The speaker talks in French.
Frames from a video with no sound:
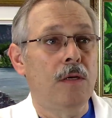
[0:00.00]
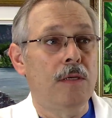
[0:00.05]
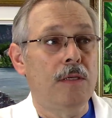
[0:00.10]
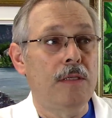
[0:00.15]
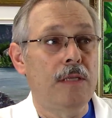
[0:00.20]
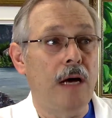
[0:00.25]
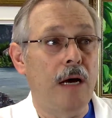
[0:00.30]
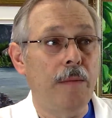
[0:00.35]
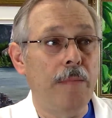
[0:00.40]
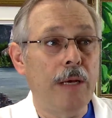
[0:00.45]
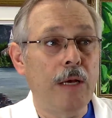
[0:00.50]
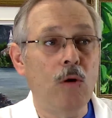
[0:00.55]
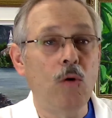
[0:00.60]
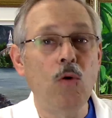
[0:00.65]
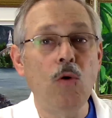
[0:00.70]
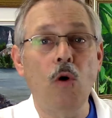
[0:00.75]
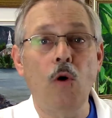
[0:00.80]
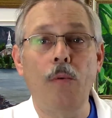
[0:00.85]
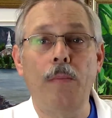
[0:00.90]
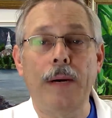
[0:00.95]
dans mes
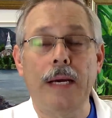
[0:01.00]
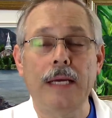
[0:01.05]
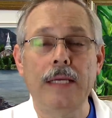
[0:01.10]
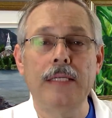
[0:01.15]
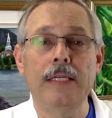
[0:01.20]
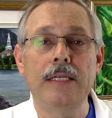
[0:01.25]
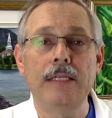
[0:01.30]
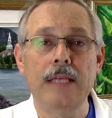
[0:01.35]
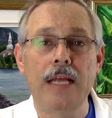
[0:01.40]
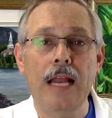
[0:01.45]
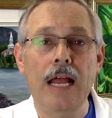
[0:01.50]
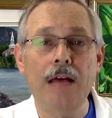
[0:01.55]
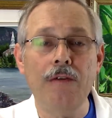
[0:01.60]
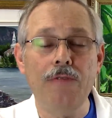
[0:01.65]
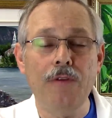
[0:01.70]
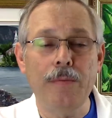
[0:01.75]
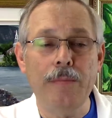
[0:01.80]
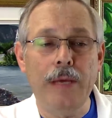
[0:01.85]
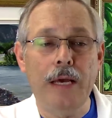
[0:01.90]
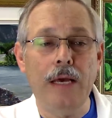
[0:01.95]
cours auprès des élèves,
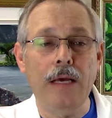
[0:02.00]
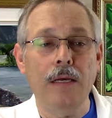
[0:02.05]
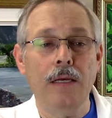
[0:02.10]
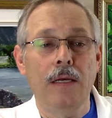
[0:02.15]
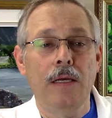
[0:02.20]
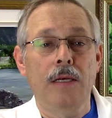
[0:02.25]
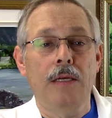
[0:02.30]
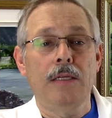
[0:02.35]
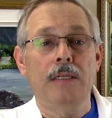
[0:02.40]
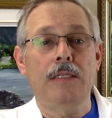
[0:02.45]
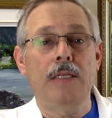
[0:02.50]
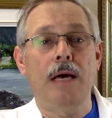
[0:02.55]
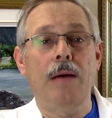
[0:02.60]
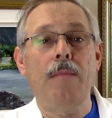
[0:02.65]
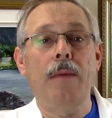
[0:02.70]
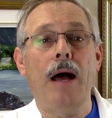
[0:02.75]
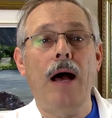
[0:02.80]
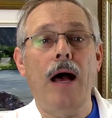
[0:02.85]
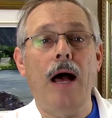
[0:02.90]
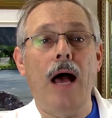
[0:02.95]
eh bien, ça
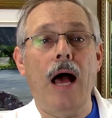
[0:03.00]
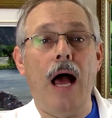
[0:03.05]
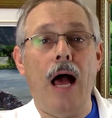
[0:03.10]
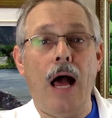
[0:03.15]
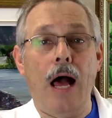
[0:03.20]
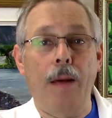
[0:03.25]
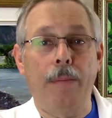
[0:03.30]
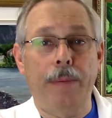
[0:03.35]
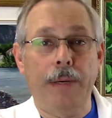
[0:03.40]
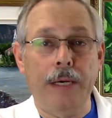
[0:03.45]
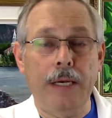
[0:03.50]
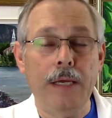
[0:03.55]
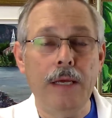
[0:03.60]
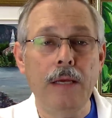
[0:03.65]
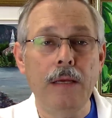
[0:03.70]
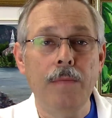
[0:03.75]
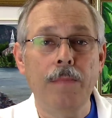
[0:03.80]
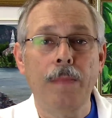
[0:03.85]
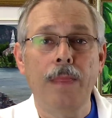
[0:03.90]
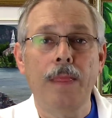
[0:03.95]
m'a appris